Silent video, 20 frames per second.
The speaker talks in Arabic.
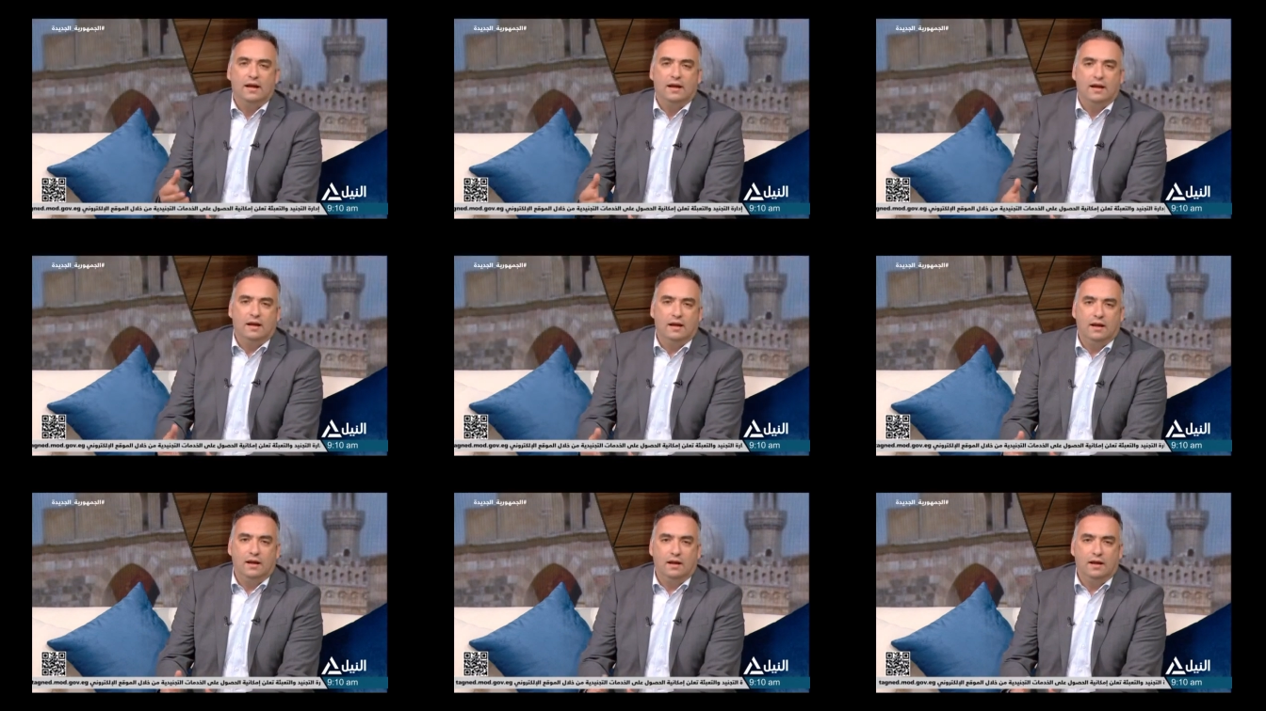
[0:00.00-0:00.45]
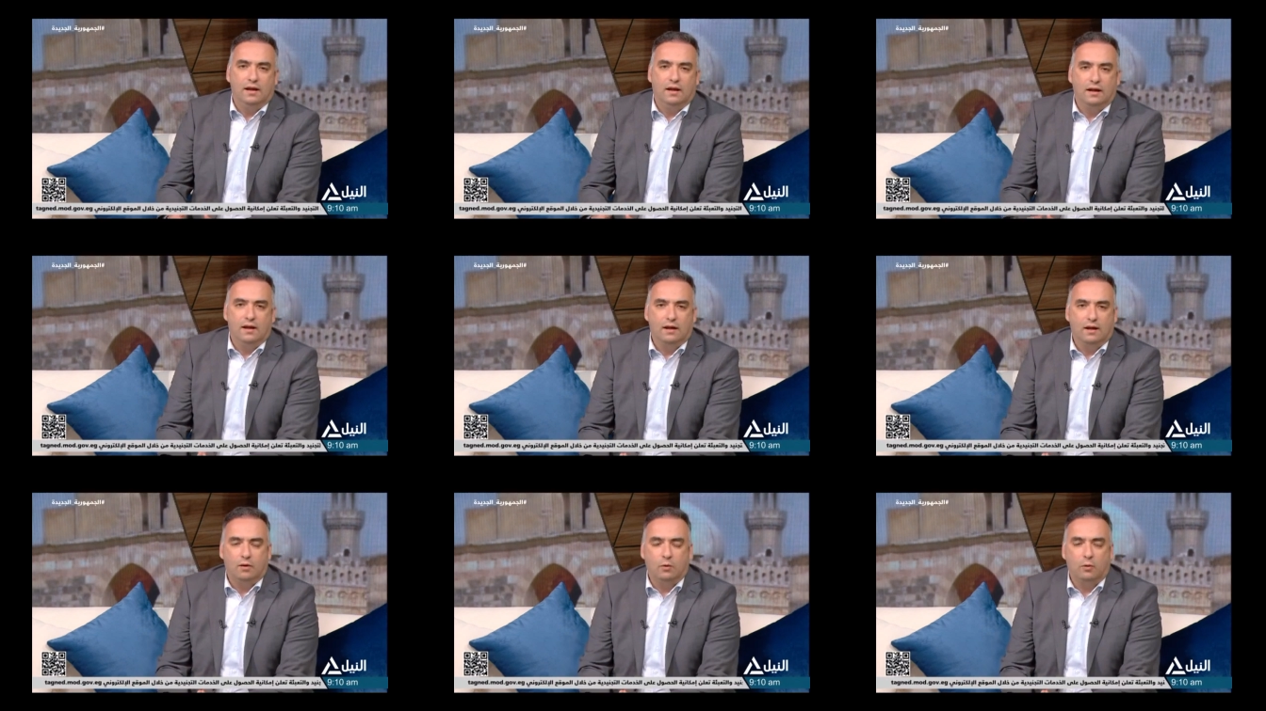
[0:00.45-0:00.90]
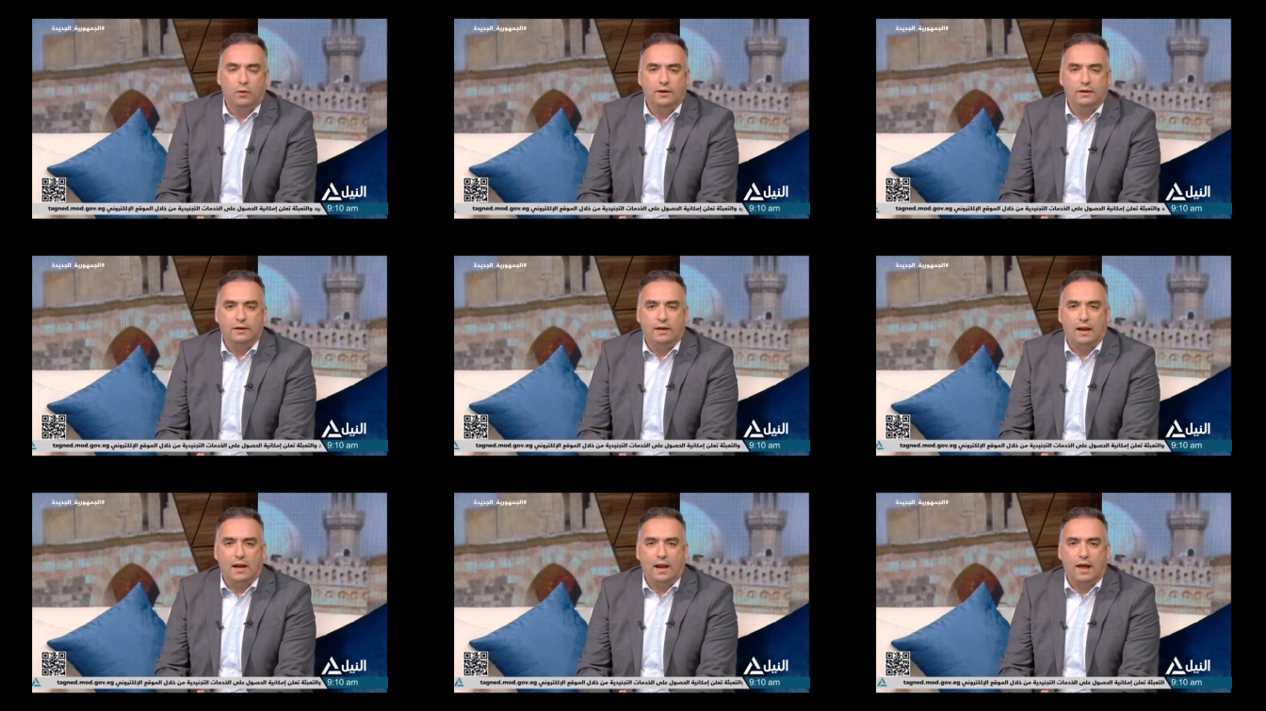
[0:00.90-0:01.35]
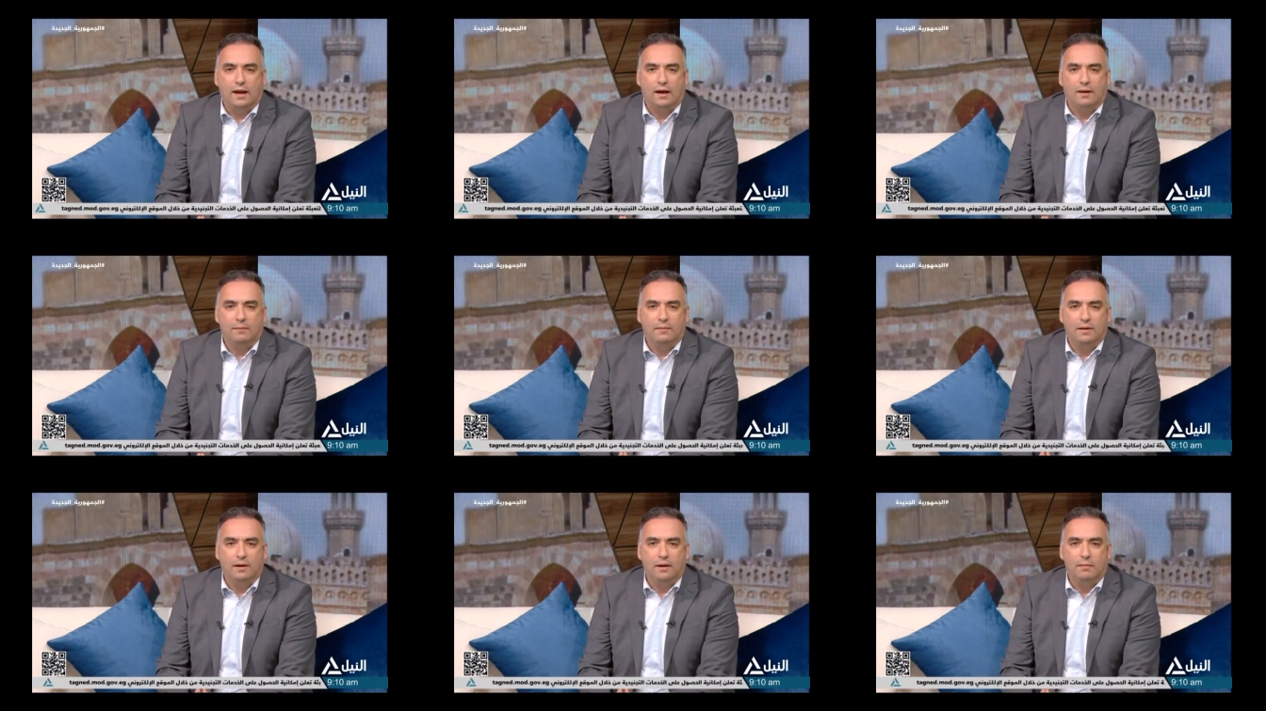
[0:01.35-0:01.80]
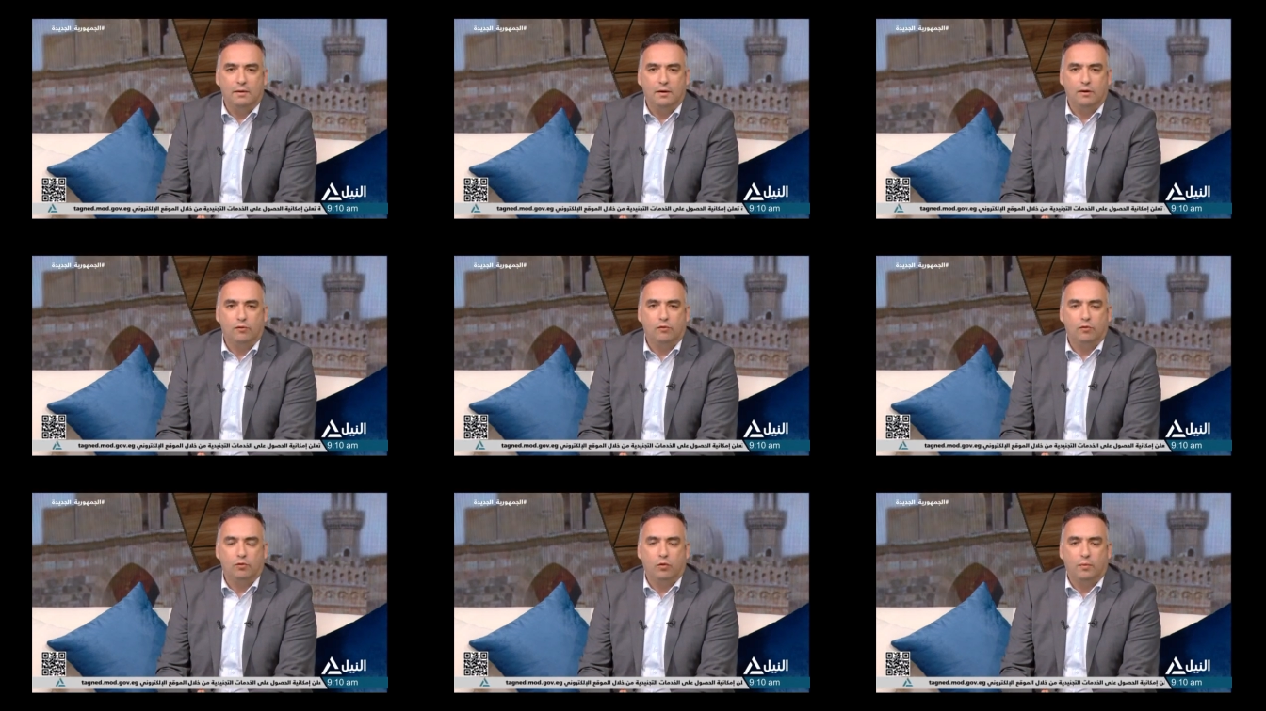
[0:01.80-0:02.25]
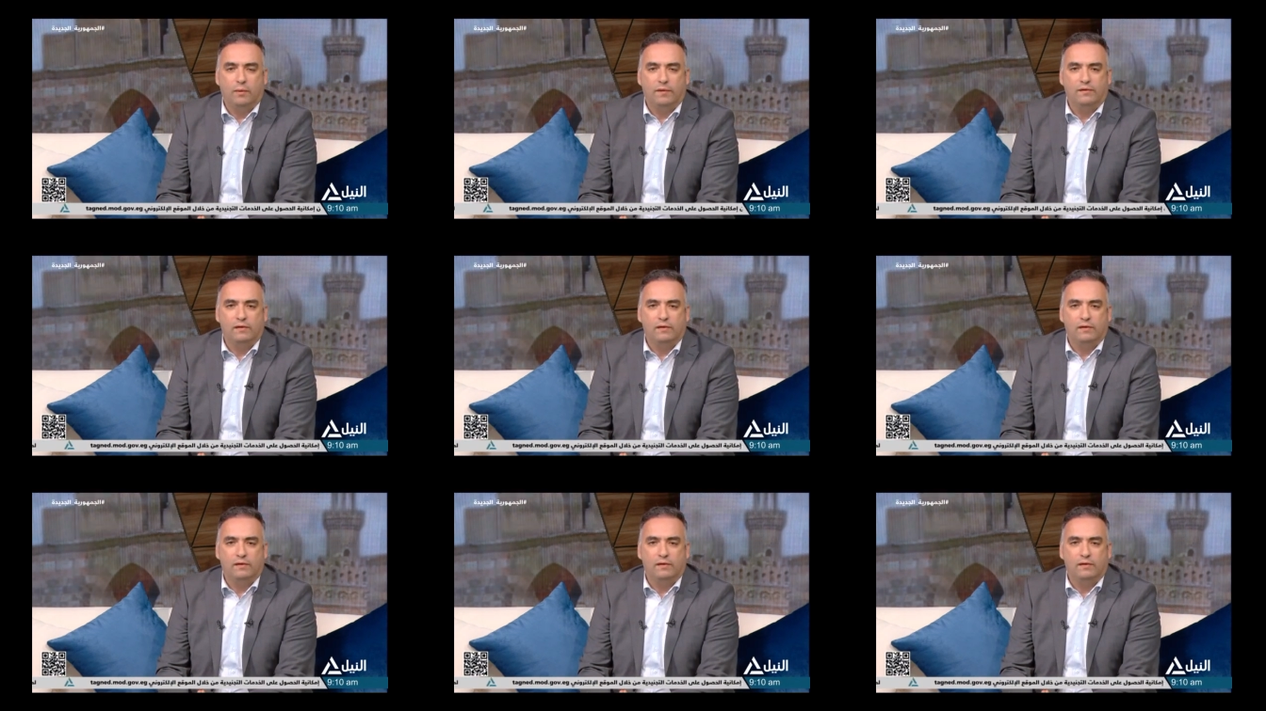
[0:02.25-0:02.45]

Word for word: اخواننا العرب اللي بيجوا يزوروا